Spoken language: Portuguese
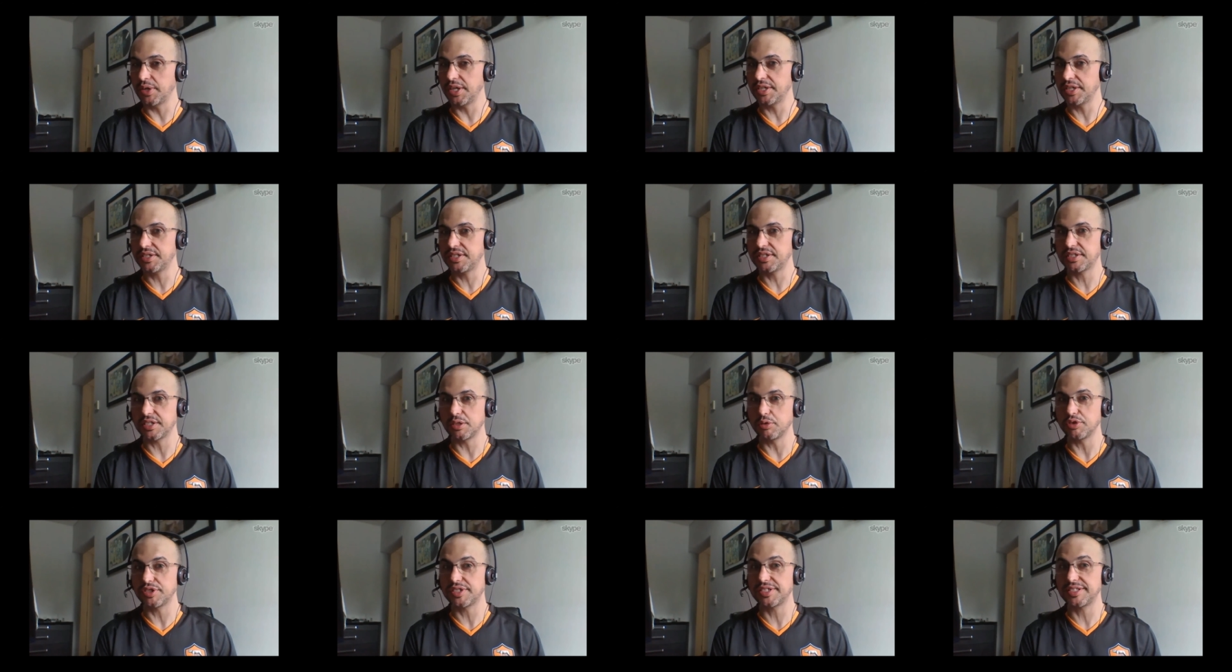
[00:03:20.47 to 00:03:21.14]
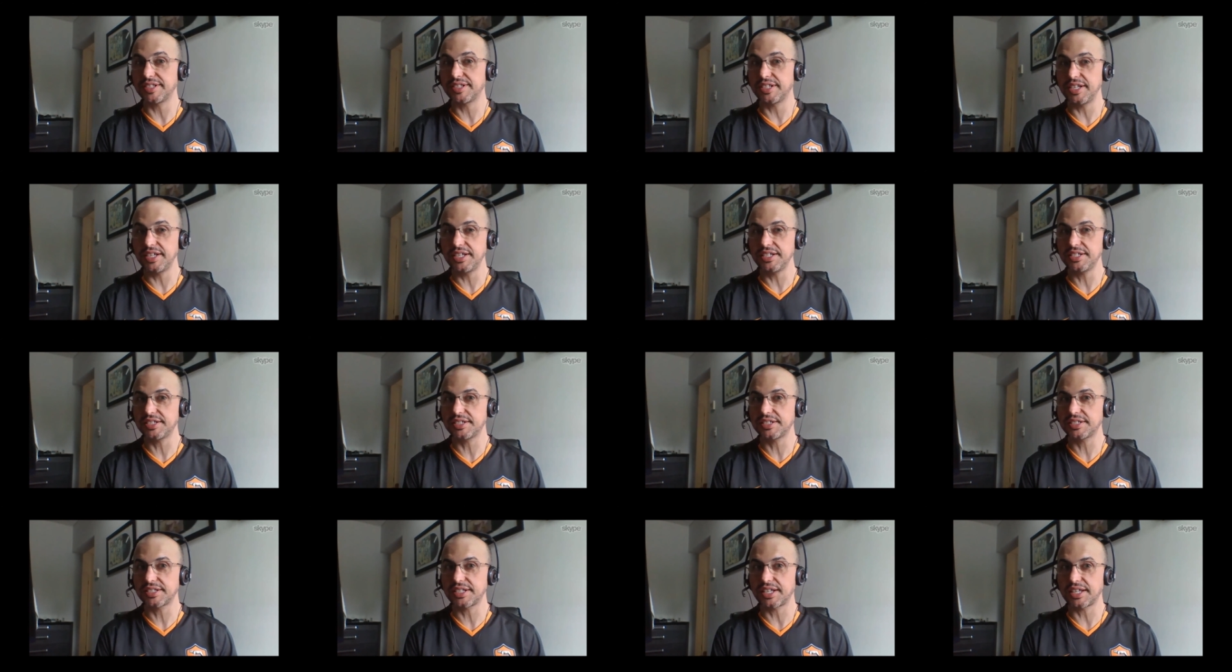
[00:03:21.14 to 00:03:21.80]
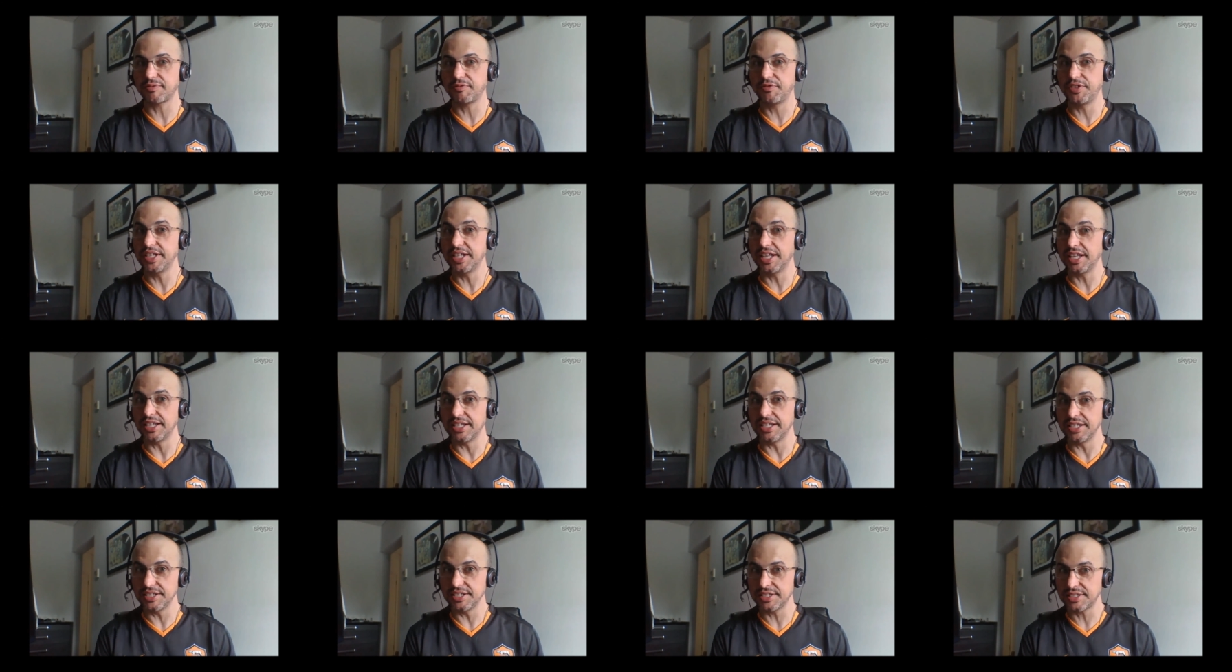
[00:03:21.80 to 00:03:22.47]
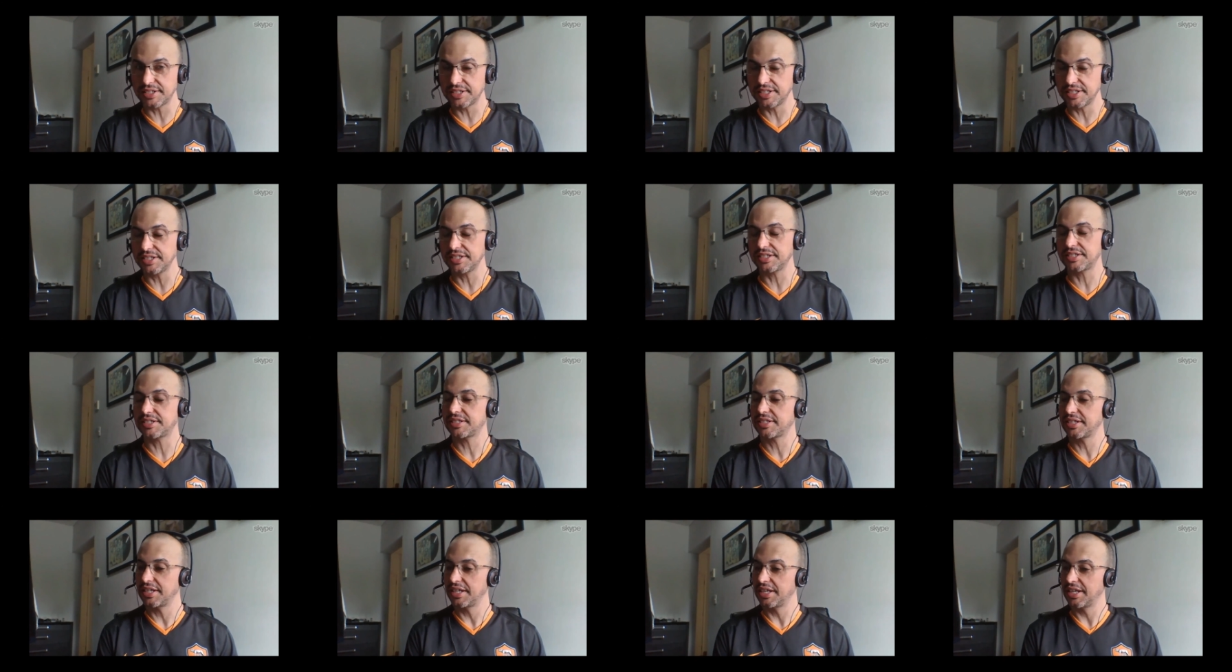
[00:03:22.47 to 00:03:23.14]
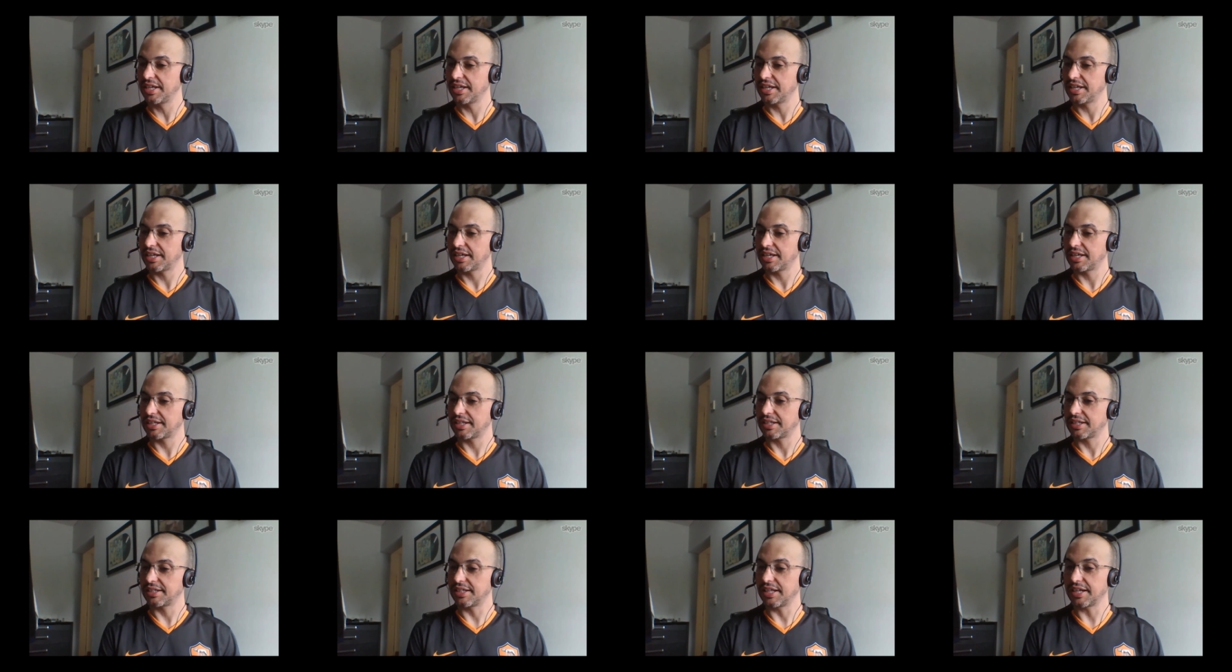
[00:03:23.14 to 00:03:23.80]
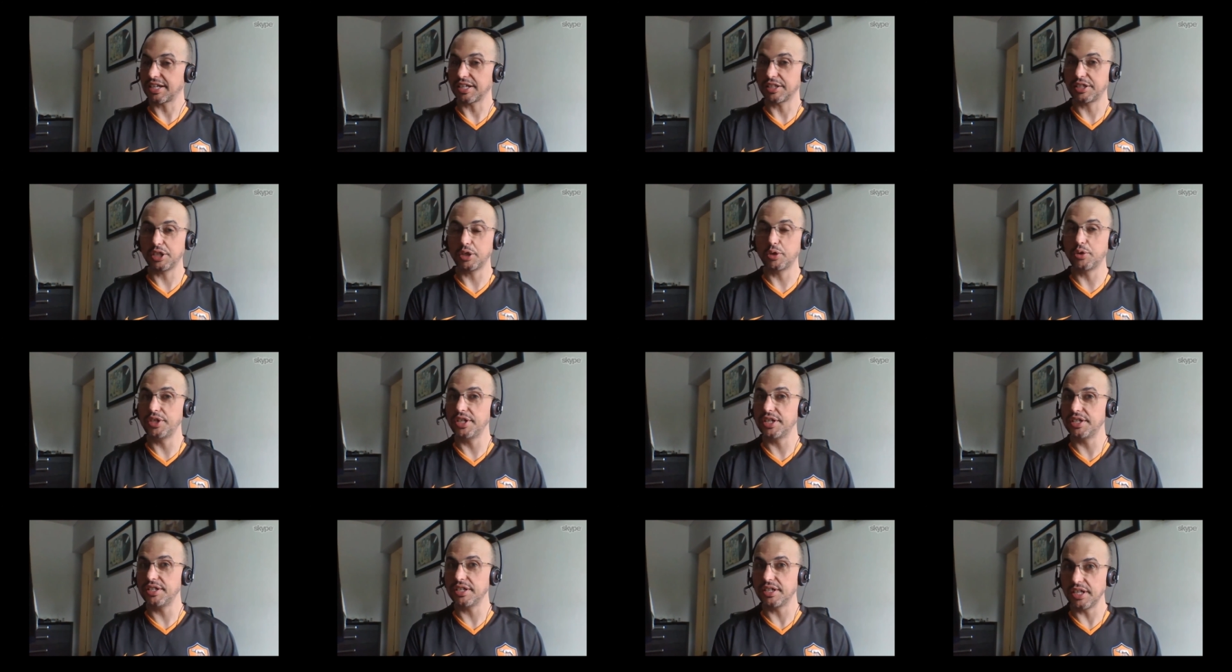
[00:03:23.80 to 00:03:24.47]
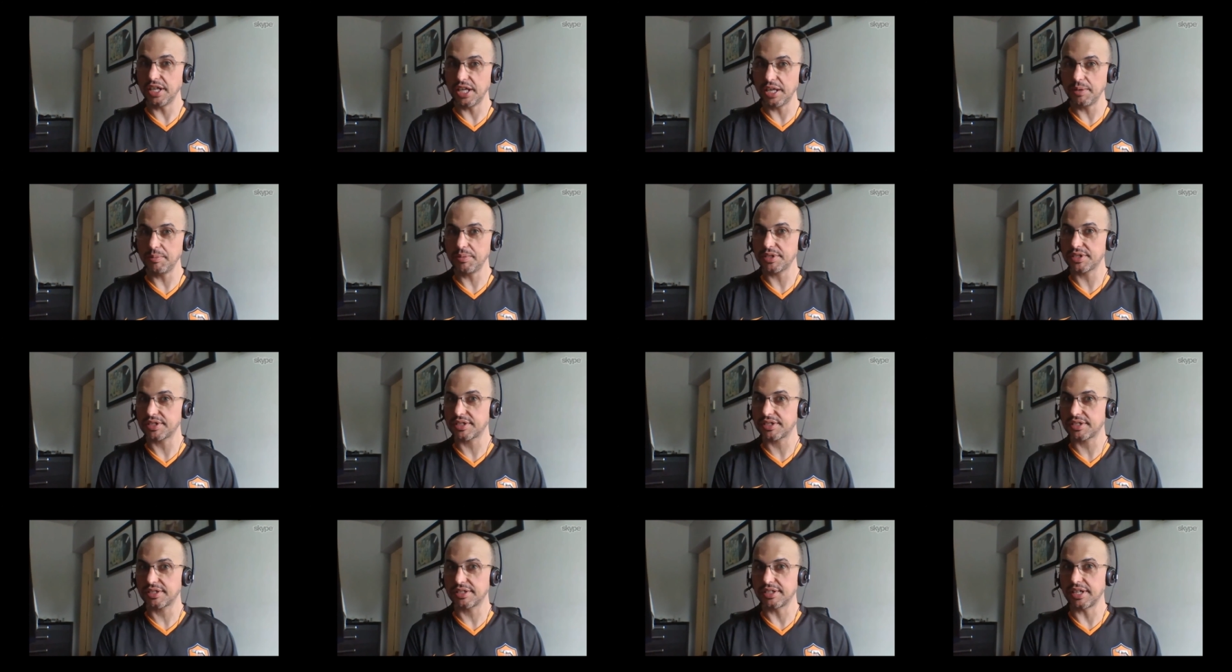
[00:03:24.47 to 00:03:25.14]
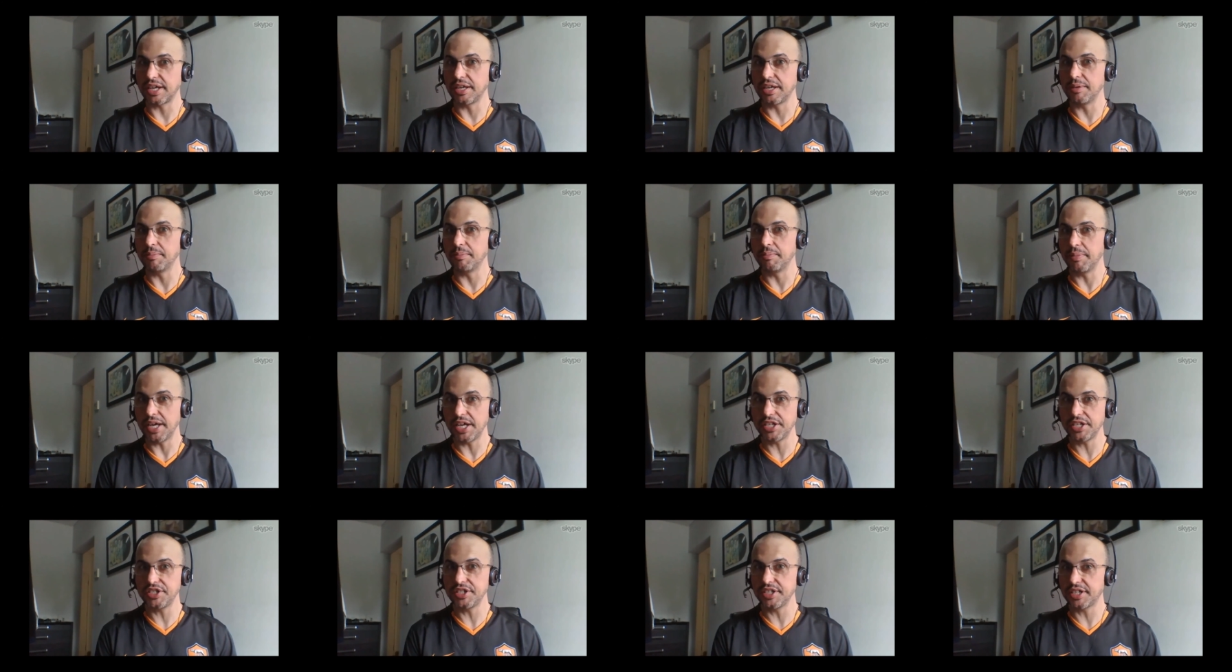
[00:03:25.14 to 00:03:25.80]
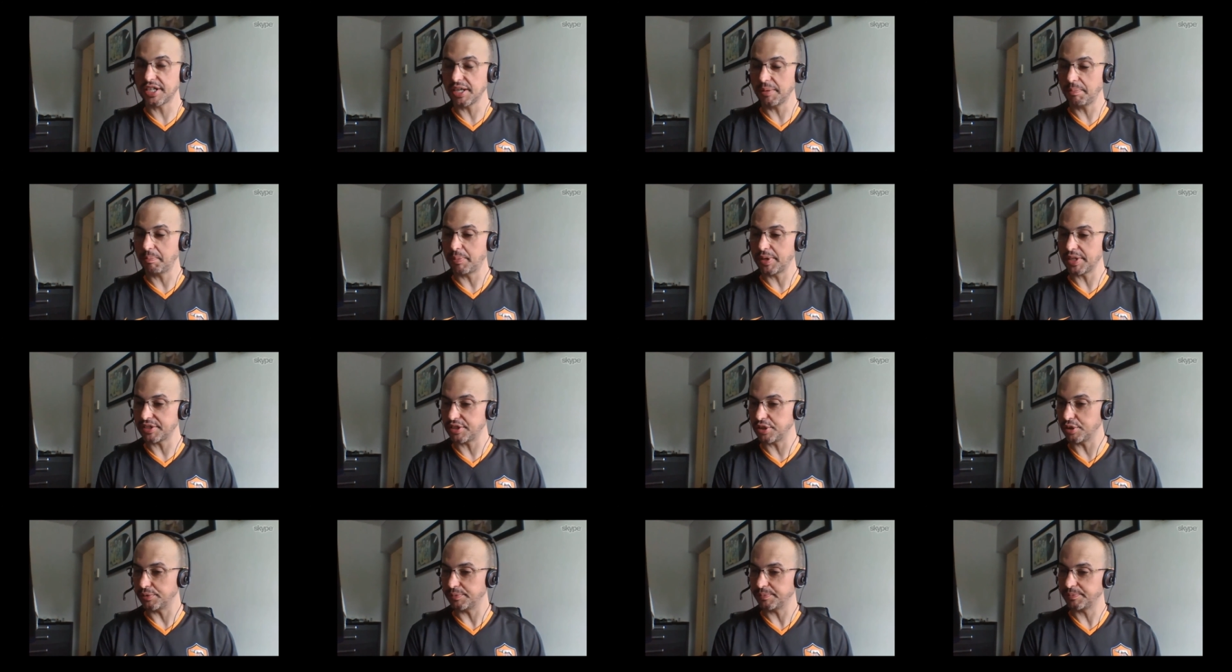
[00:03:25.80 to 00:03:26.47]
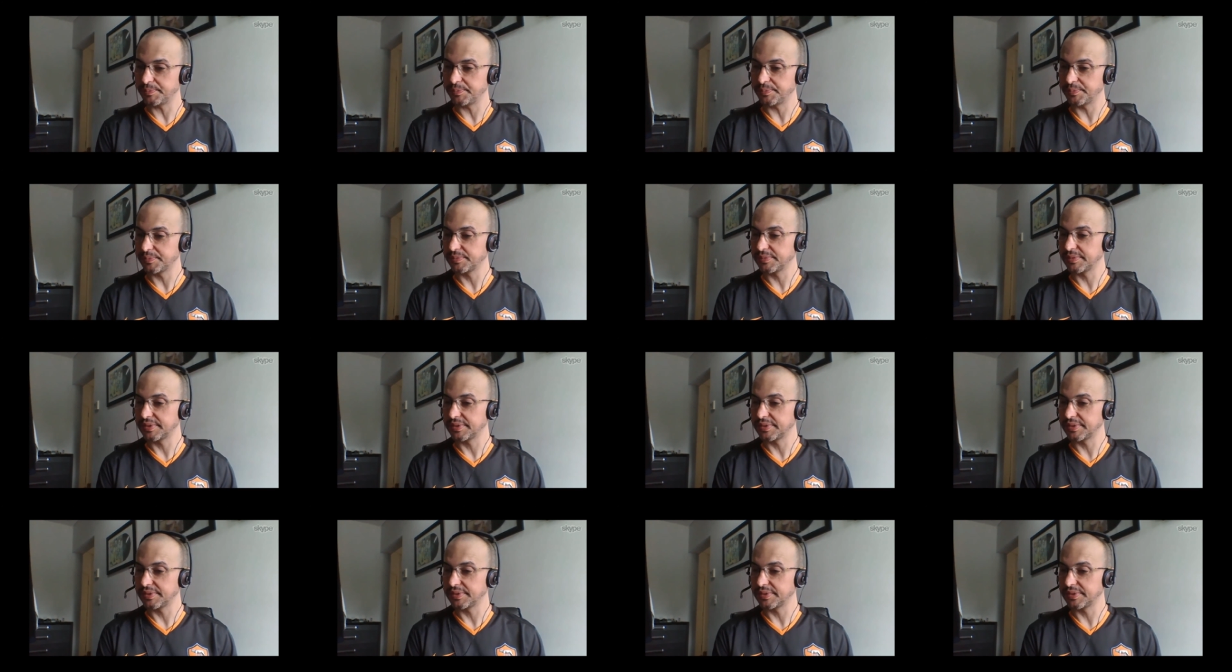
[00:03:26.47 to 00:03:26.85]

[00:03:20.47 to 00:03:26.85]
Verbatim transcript: Então esses são os três finalistas da categoria de games da Imagine Cup Brasil.